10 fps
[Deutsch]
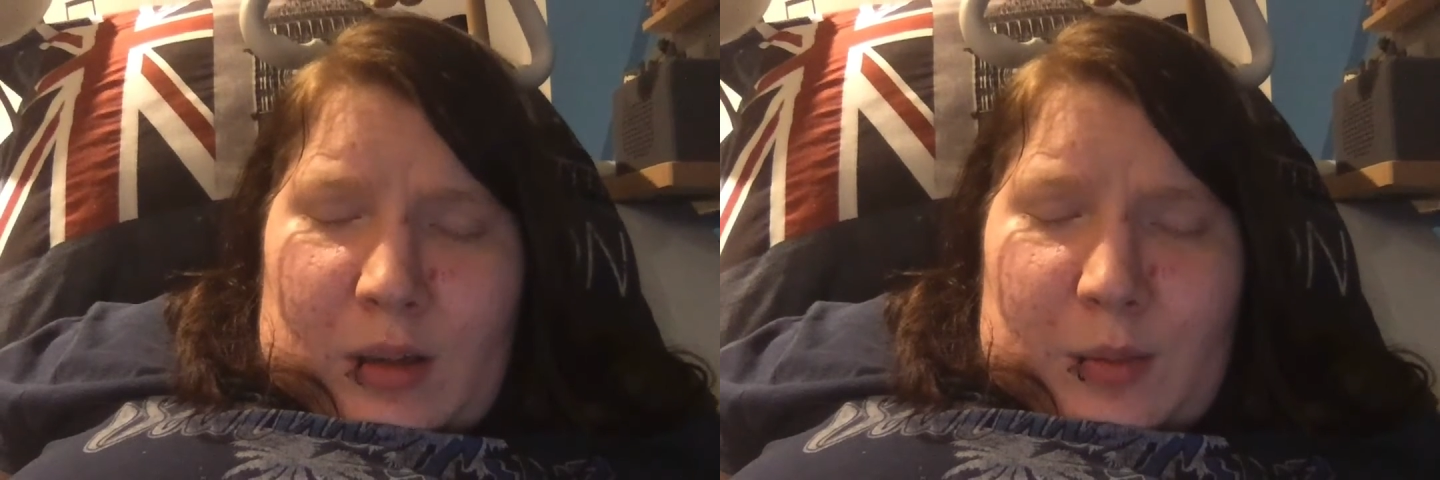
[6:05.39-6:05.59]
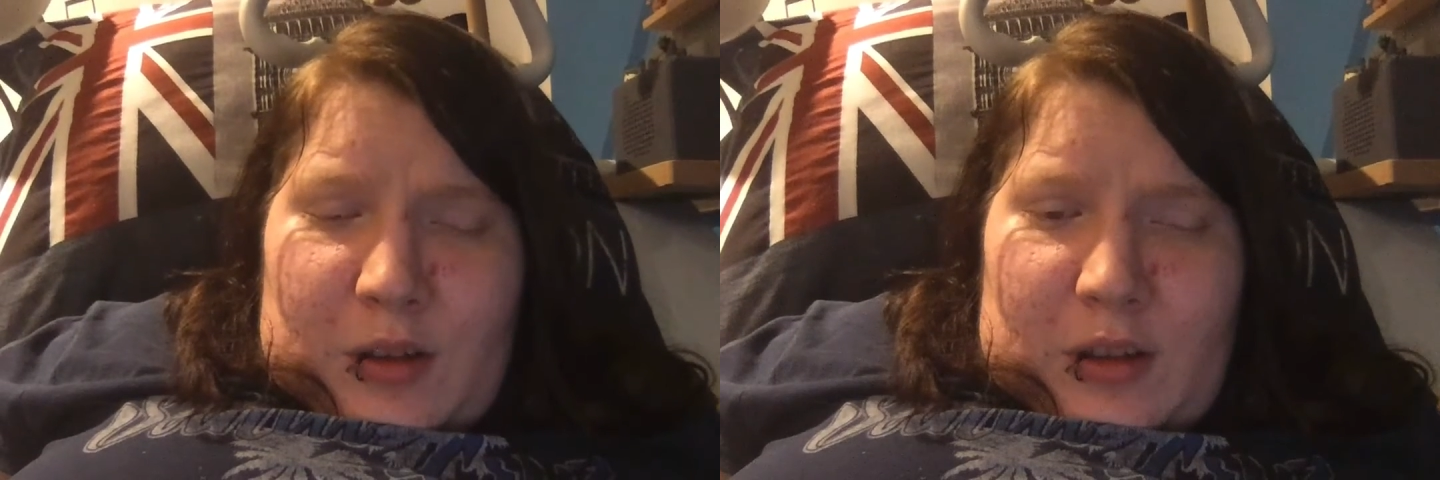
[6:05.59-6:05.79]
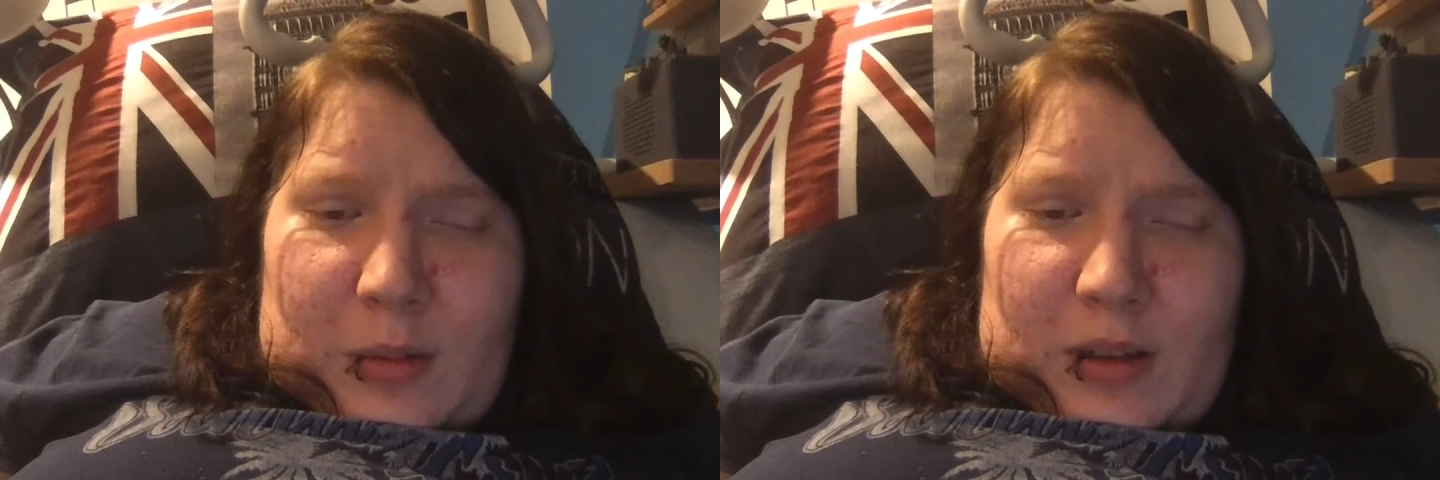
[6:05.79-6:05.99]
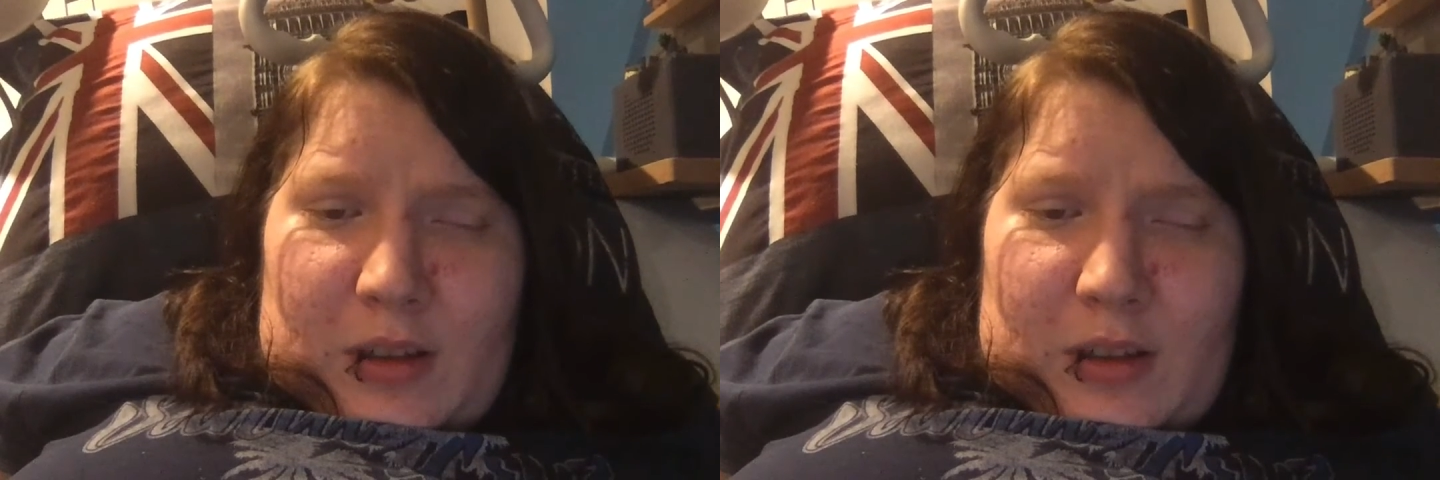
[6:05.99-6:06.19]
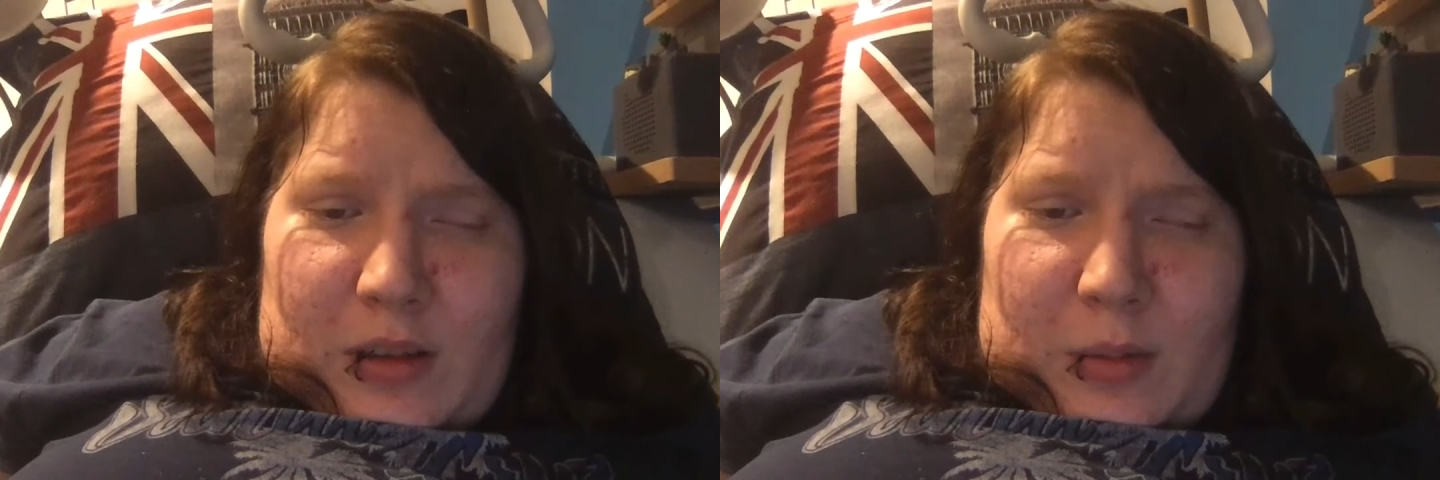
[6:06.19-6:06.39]
habe es jetzt bei
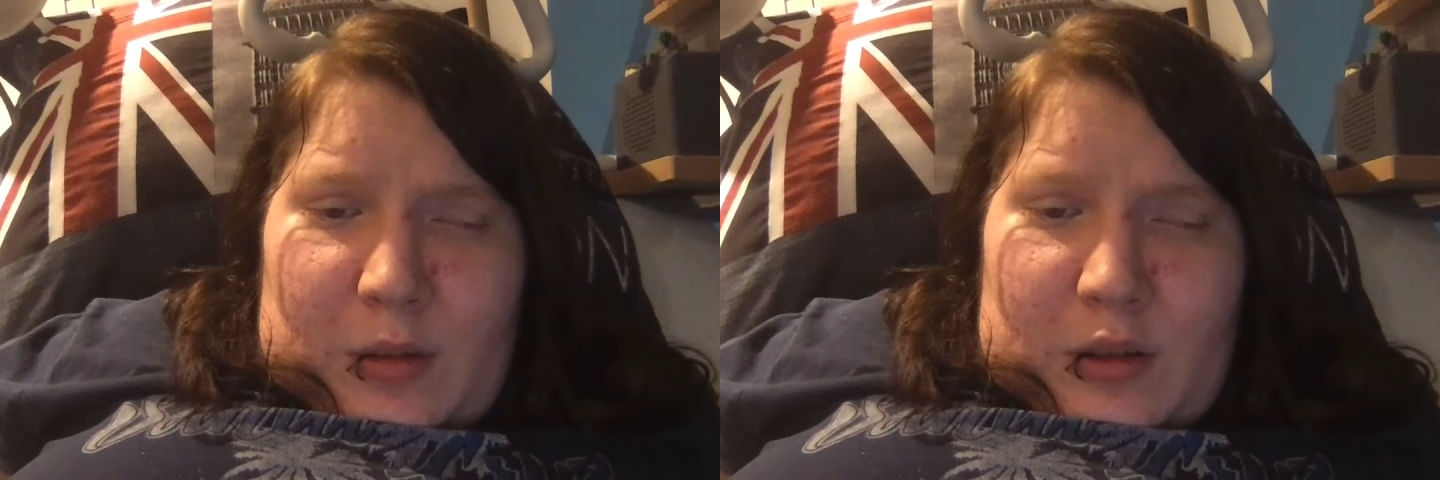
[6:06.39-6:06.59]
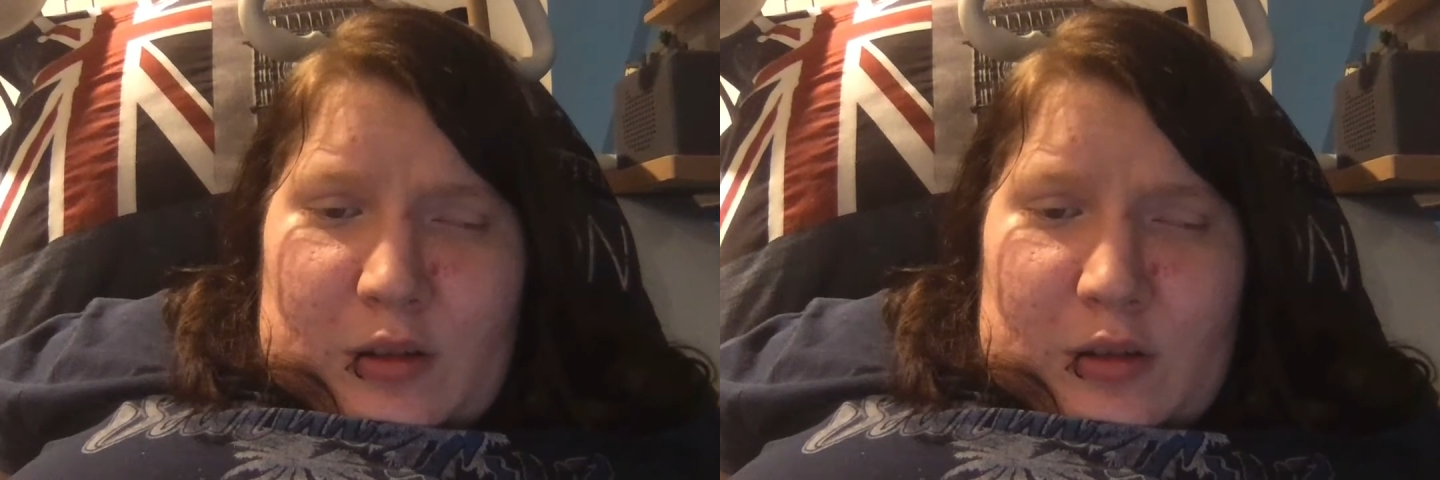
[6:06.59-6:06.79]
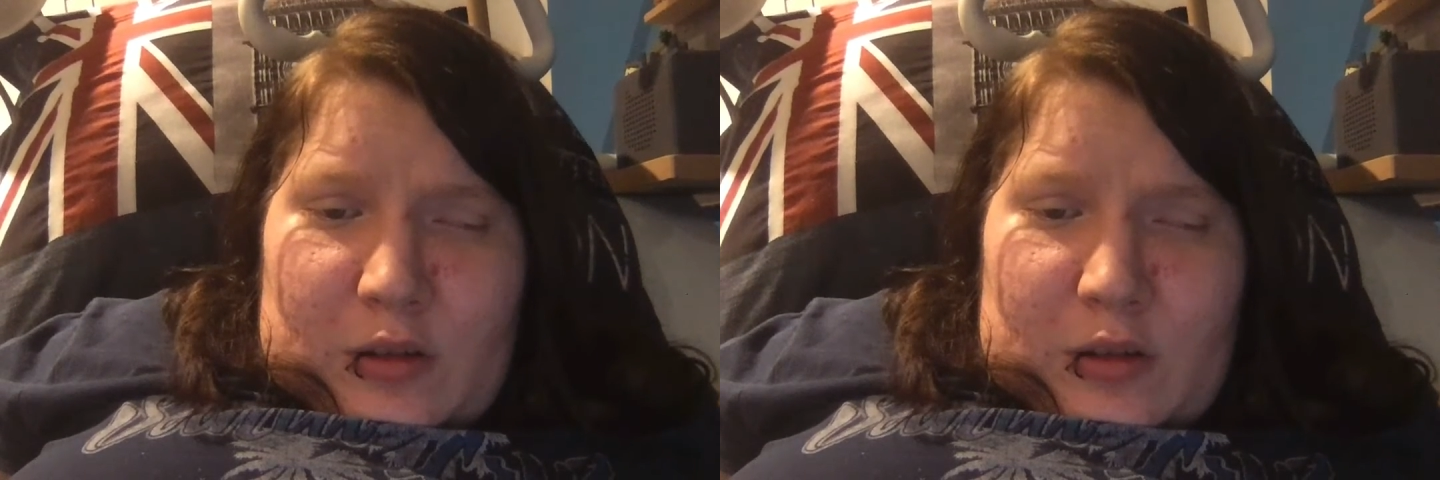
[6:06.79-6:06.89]
letzte Woche